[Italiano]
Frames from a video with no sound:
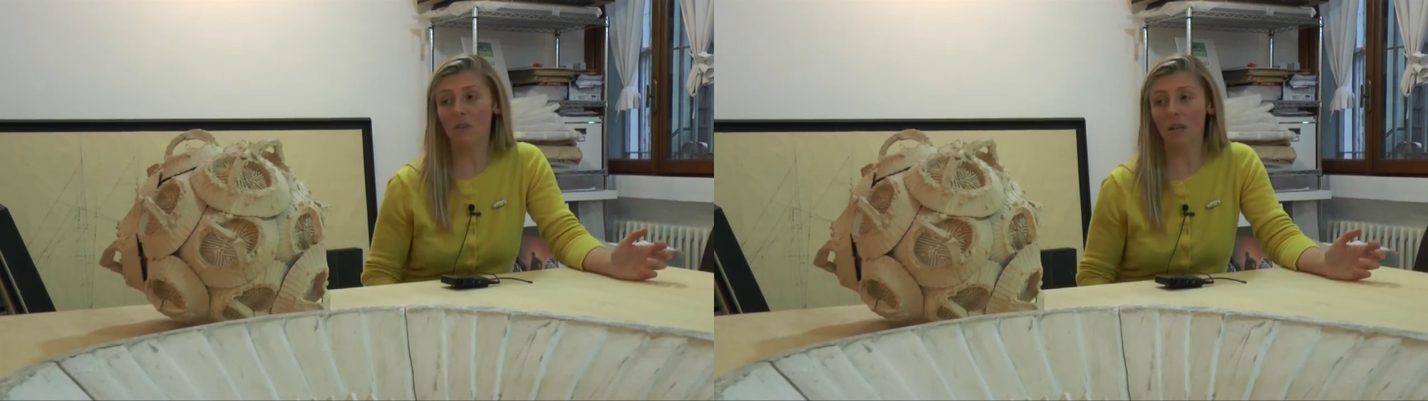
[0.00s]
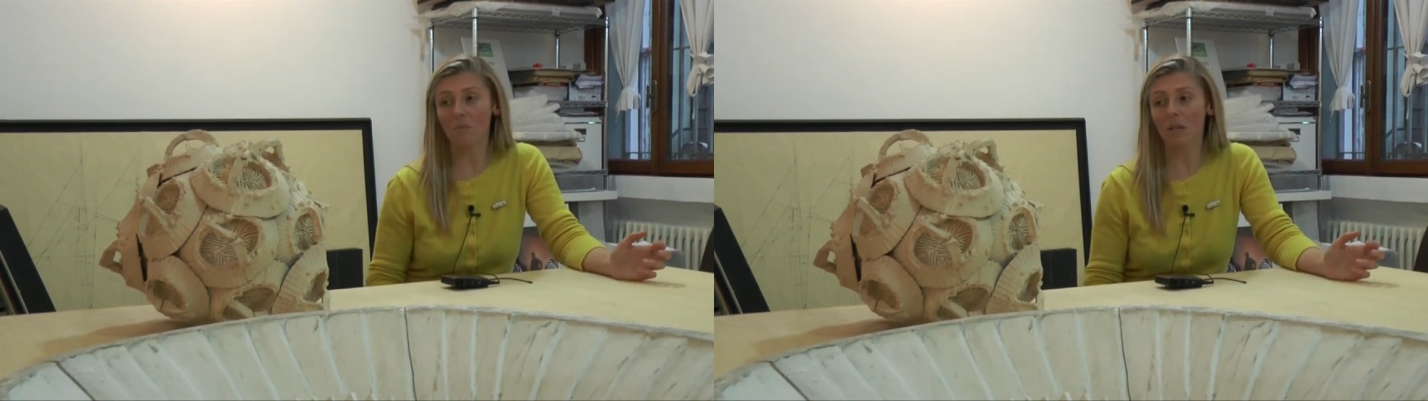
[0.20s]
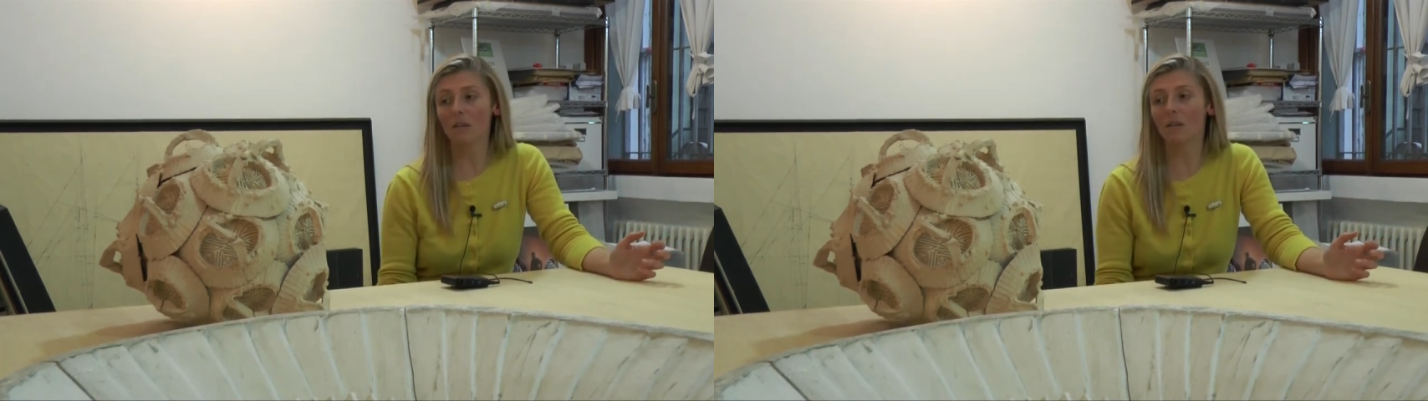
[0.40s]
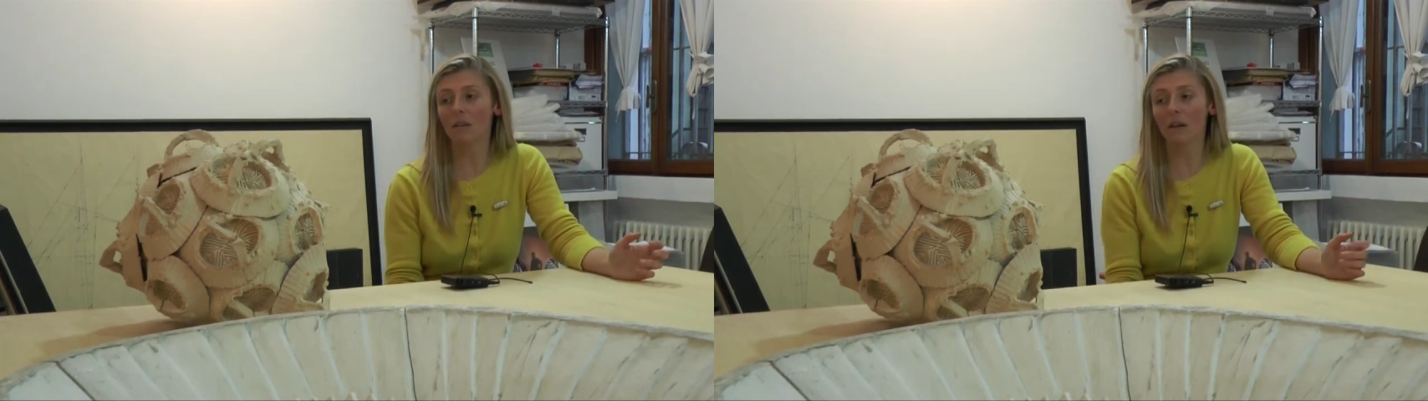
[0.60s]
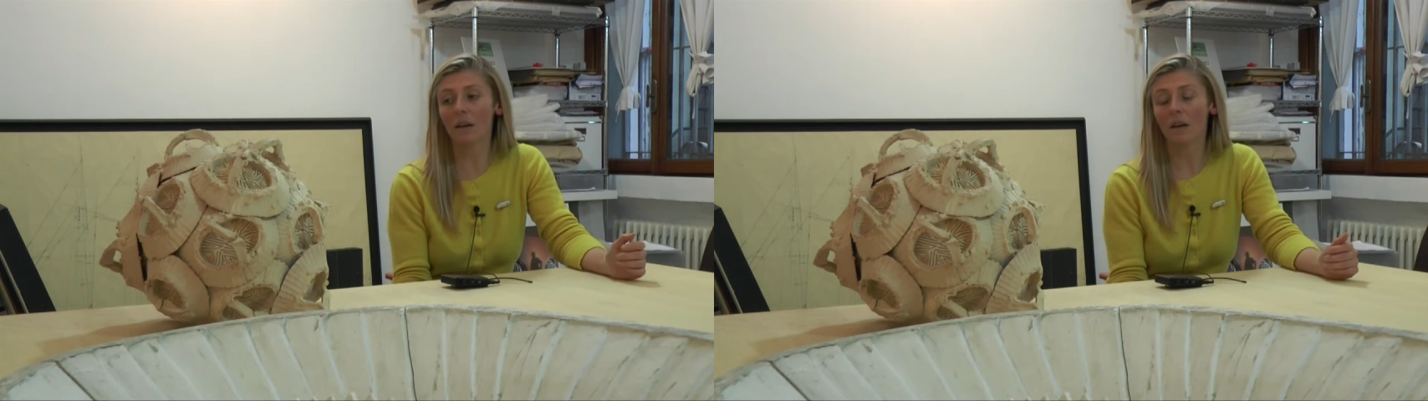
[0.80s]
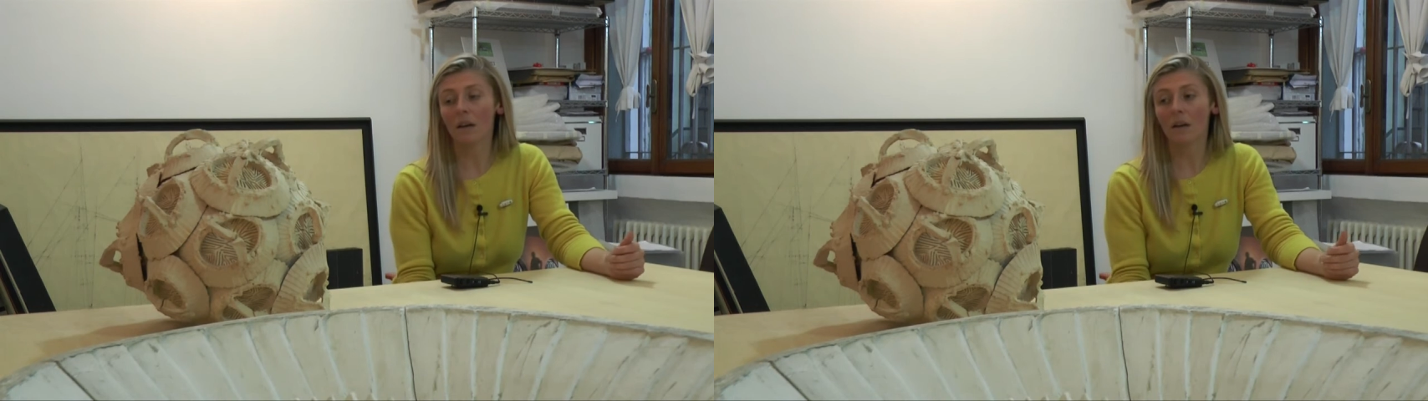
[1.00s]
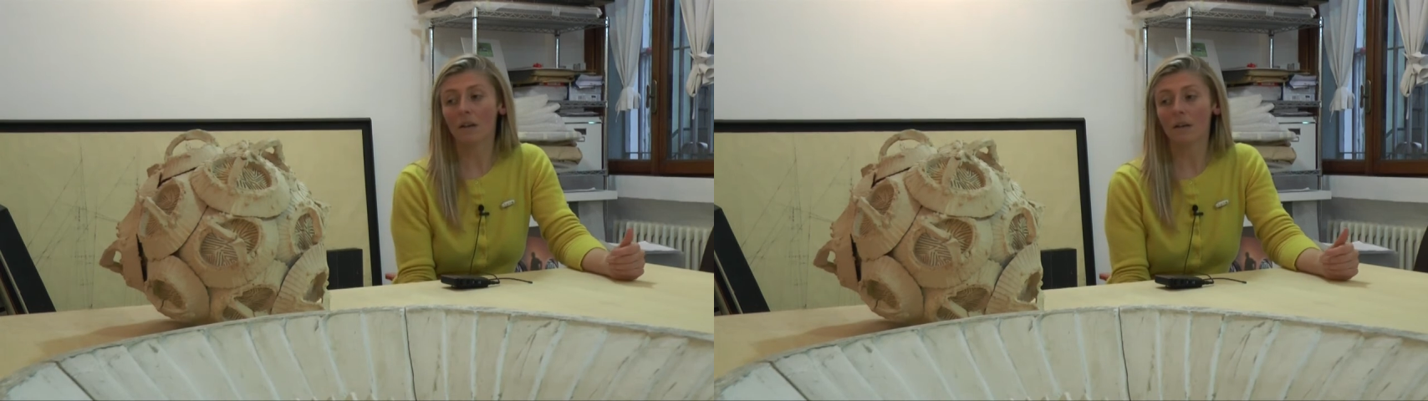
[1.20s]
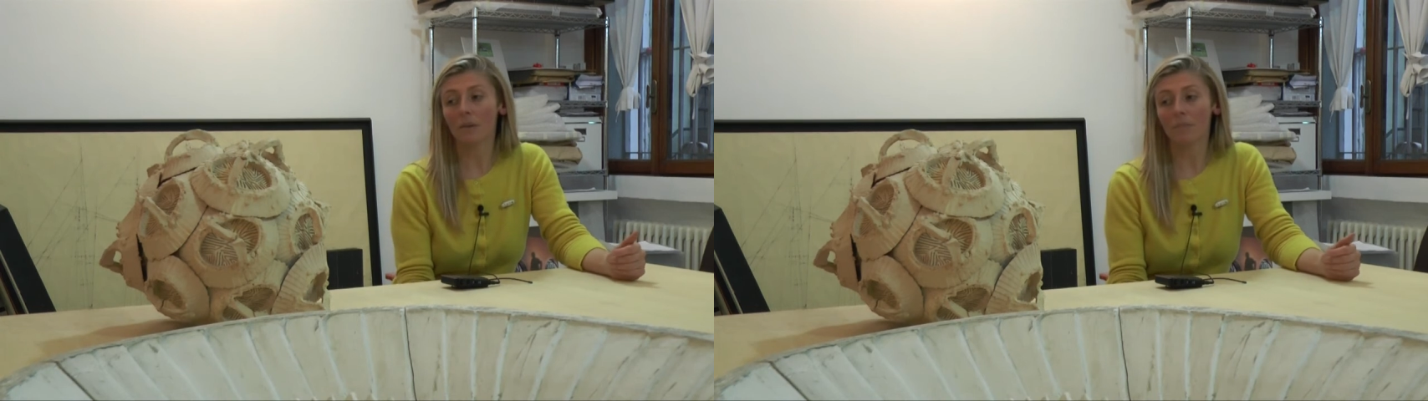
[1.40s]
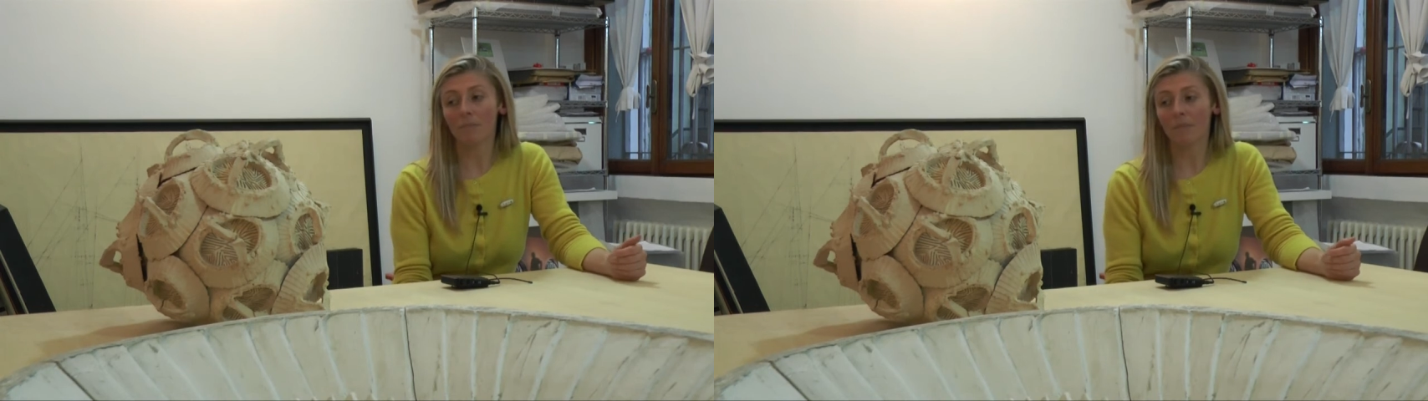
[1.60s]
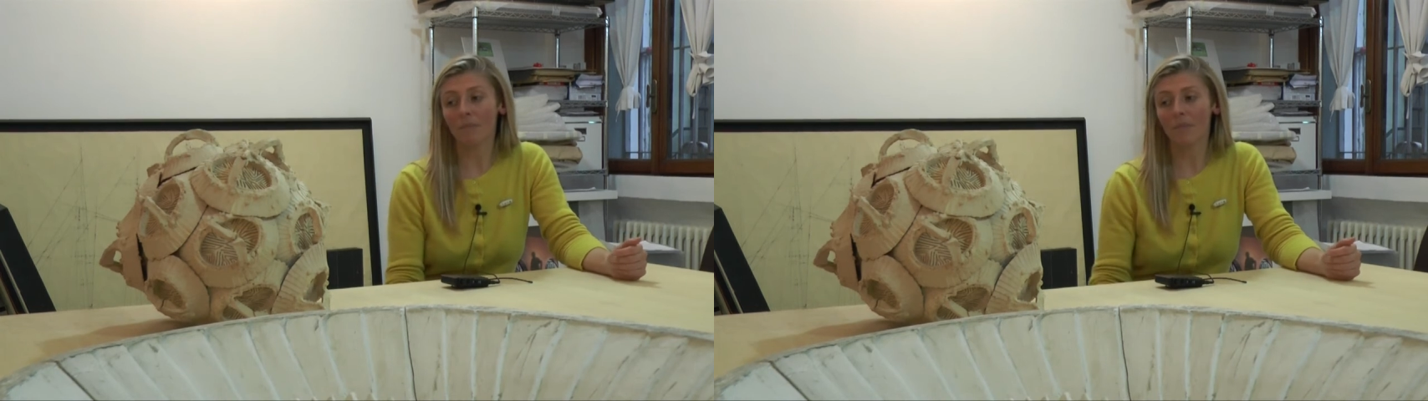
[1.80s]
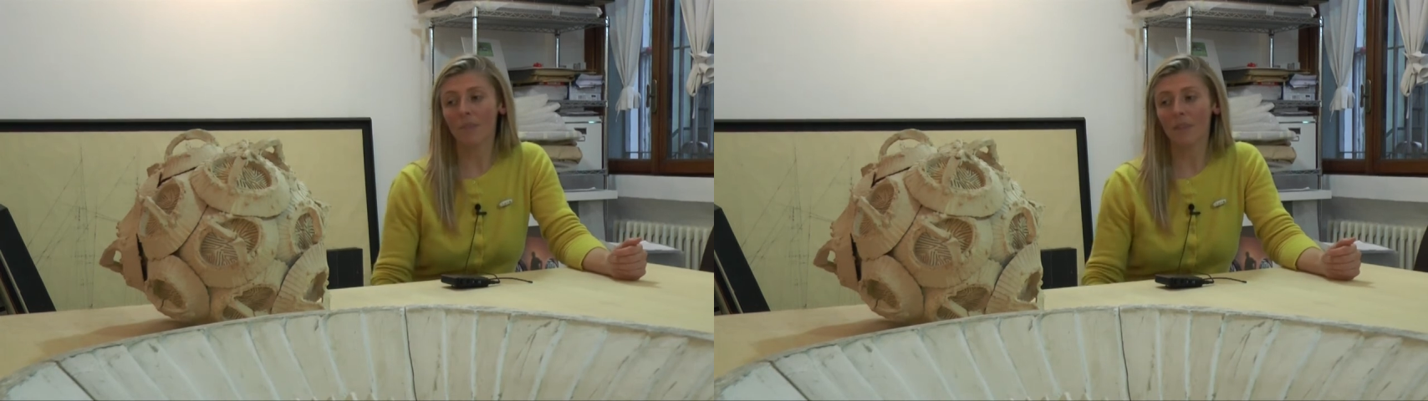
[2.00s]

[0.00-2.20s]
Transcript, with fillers: veramente ehm,